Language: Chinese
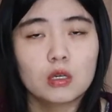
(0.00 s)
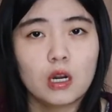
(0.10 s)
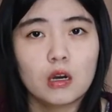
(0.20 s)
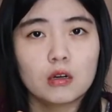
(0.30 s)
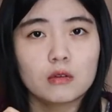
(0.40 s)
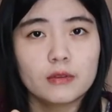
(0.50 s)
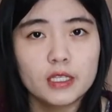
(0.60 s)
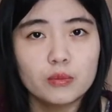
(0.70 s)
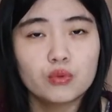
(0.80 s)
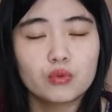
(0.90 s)
然后
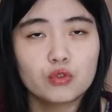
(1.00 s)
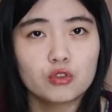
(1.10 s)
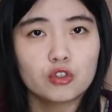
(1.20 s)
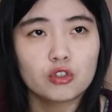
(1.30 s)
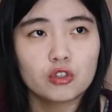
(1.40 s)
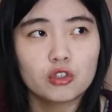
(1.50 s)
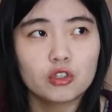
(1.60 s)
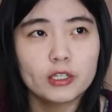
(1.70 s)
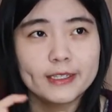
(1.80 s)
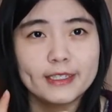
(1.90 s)
第一步就
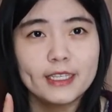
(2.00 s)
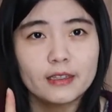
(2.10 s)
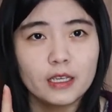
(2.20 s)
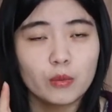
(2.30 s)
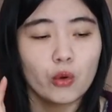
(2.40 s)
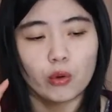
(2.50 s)
是。切柠檬，